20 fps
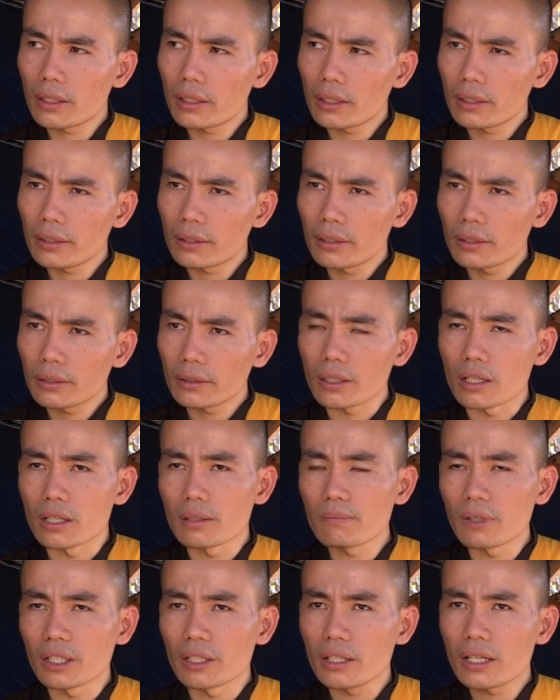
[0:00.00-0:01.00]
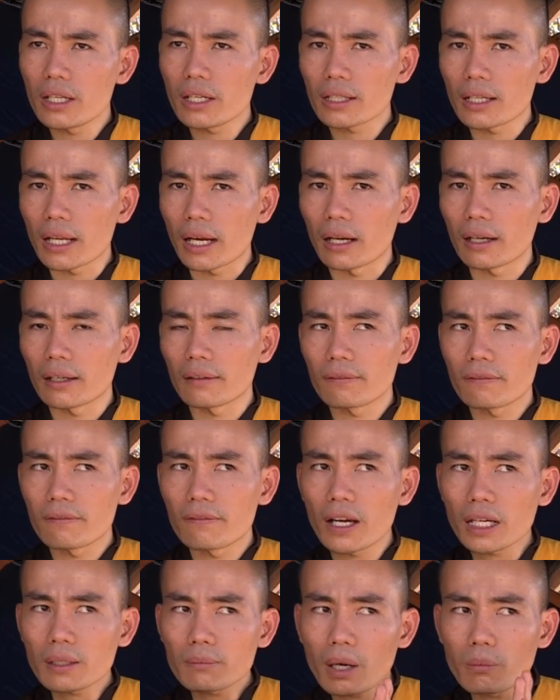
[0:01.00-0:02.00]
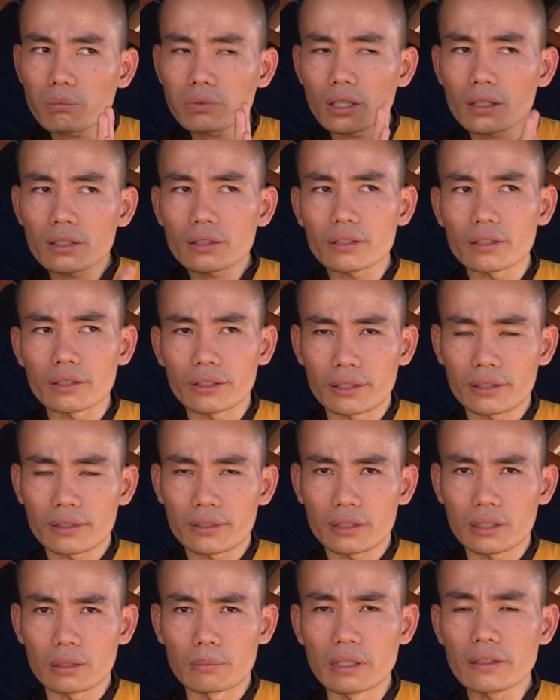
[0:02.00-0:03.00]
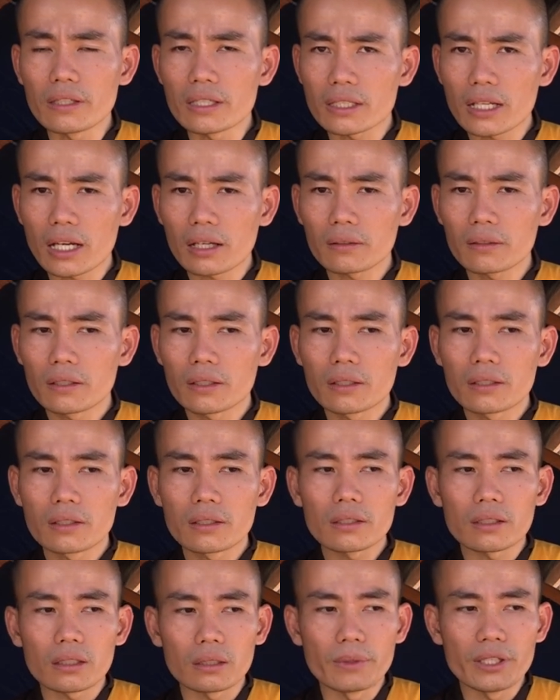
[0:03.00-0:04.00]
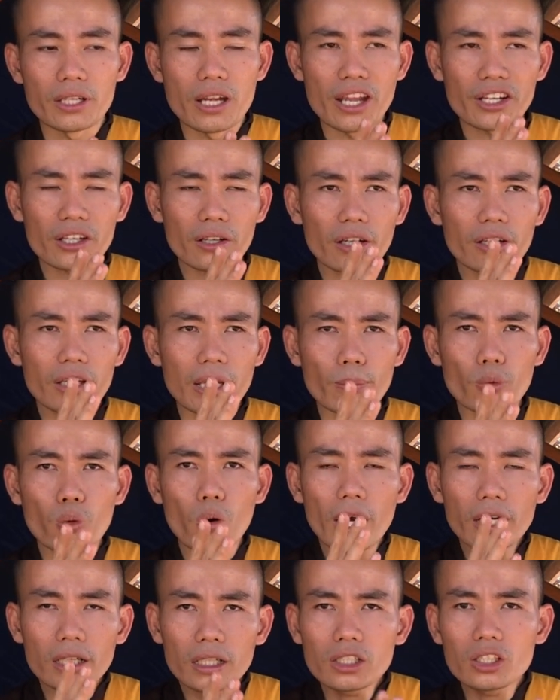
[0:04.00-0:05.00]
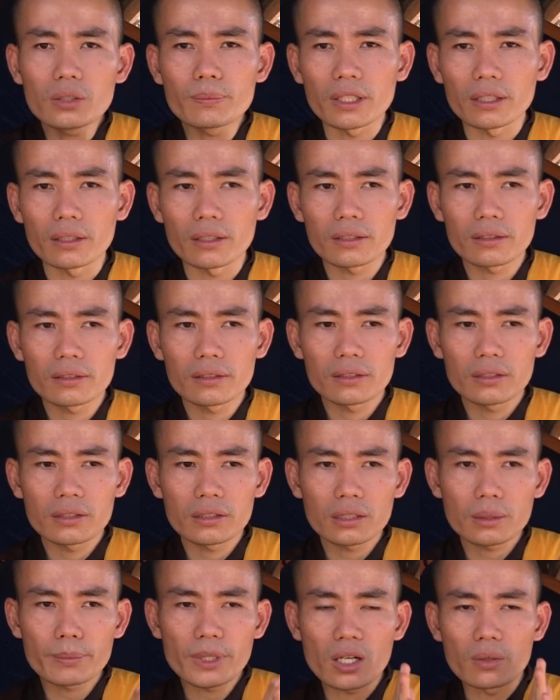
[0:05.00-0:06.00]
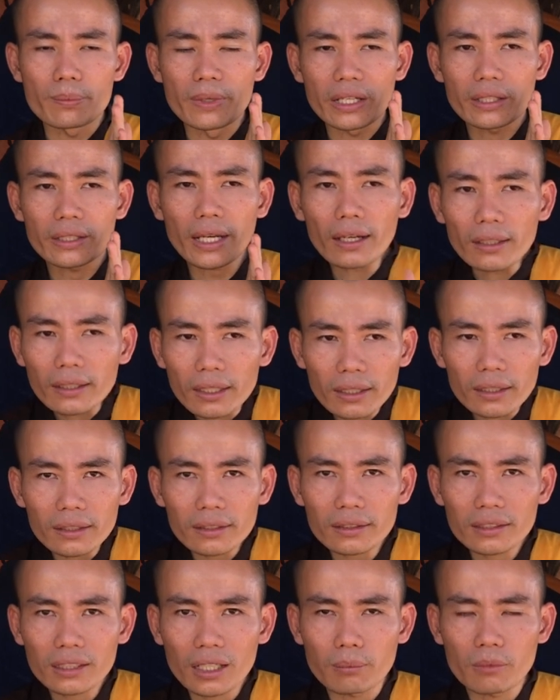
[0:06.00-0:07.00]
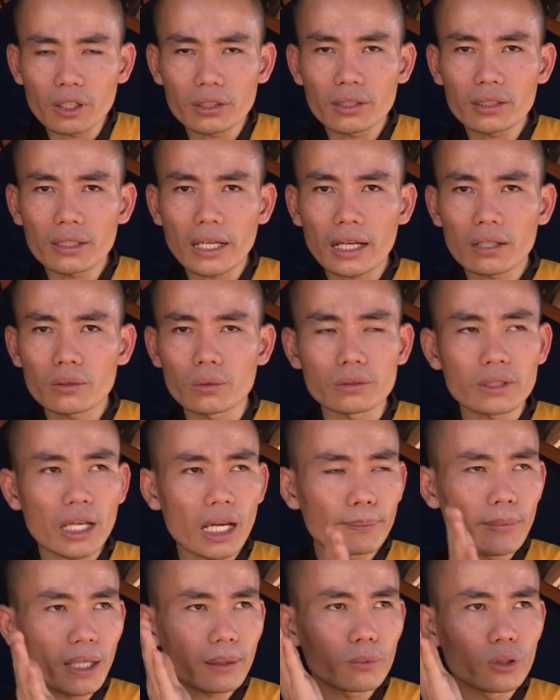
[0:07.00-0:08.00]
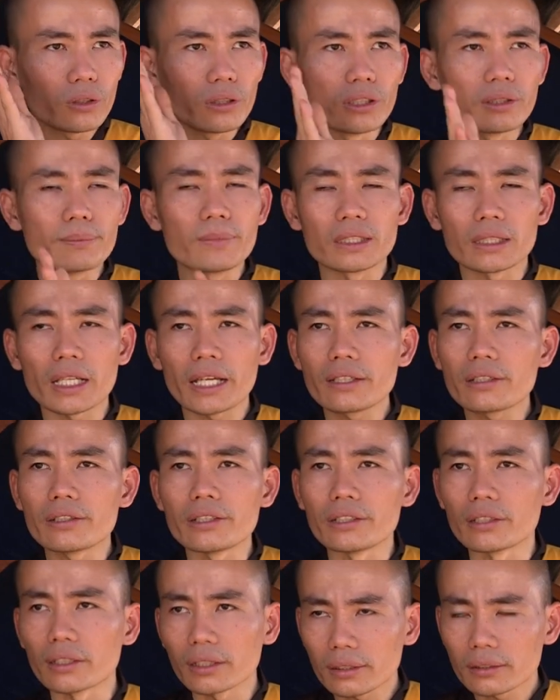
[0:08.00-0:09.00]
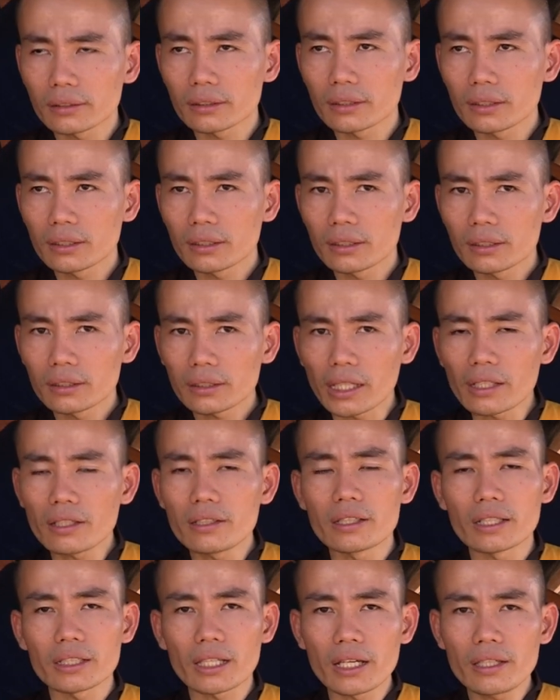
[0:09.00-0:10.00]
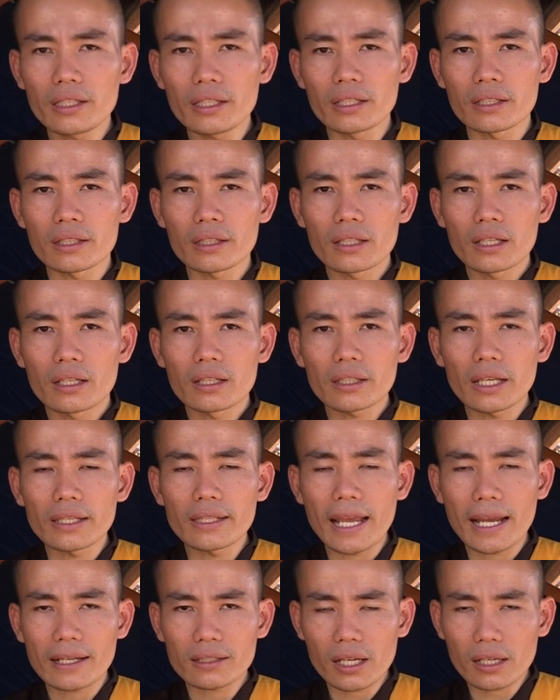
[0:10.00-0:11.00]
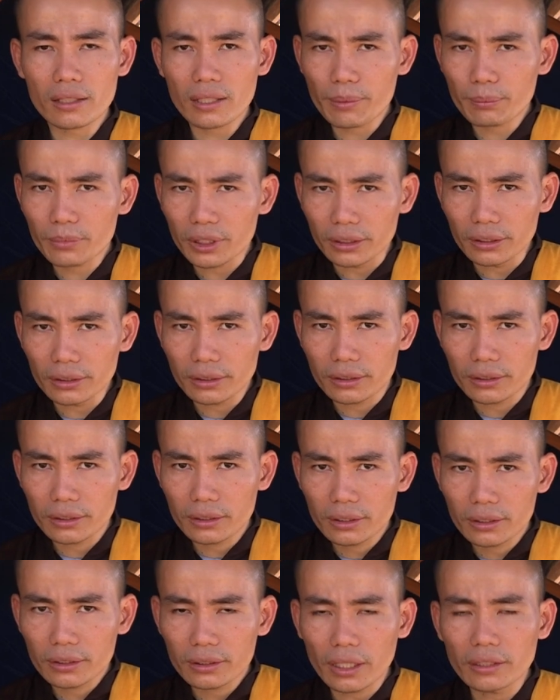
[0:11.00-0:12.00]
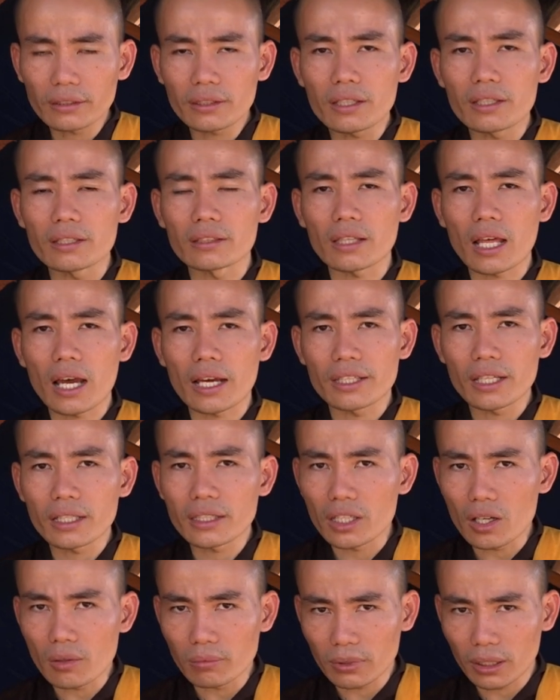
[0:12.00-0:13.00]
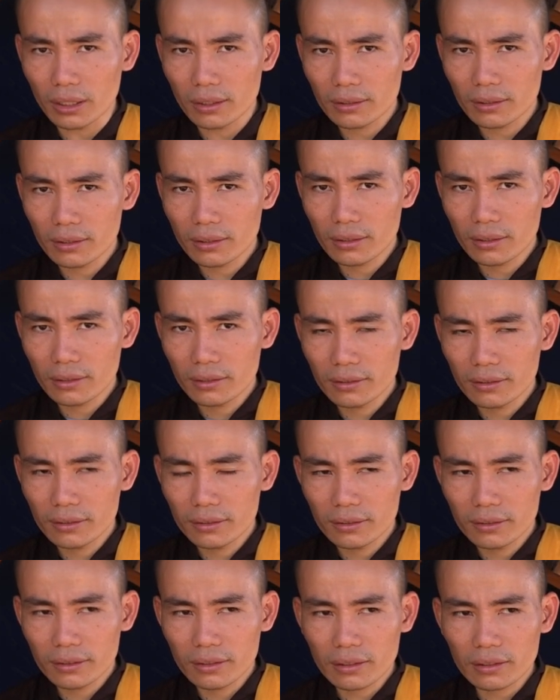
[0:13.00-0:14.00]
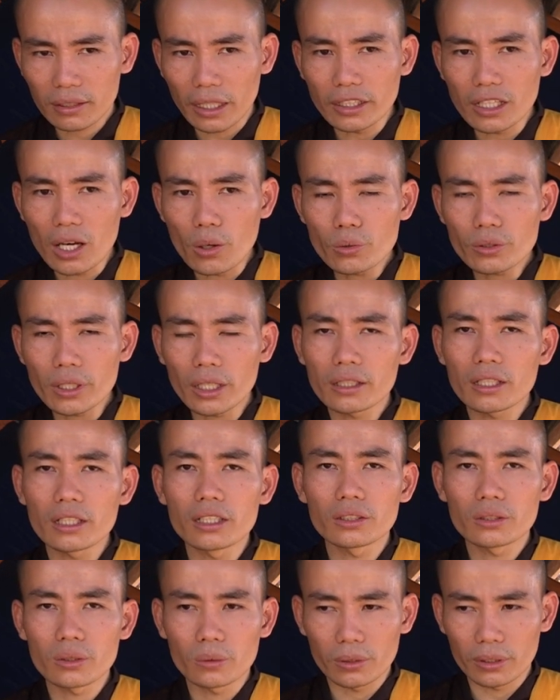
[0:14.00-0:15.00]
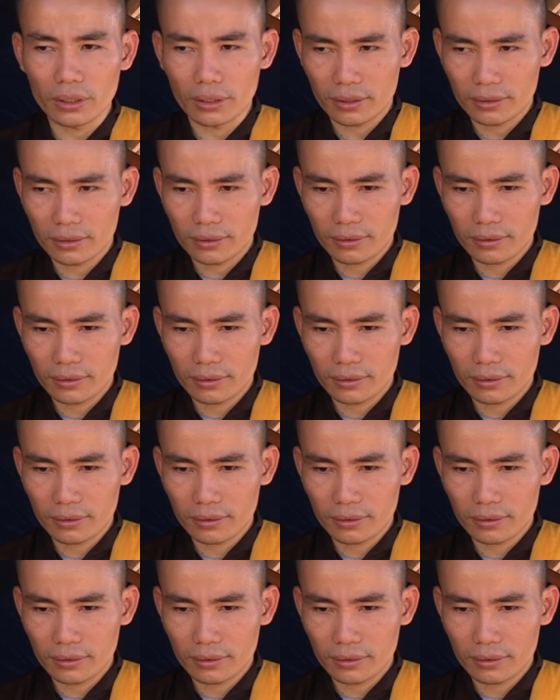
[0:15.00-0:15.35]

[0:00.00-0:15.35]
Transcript: nơi tĩnh mịch yên lặng vắng bóng con người là bởi vì sao là bởi để cho cái nghiệp quá khứ của mình đó, nó bắt đầu bị cắt đứt không có thức ăn của tai mắt mũi lưỡi mình thấy người nữa thấy người là thấy gì thấy nhan sắc nam nữ nè thấy tiền tài danh vọng nè thấy đấu tranh hơn thua nè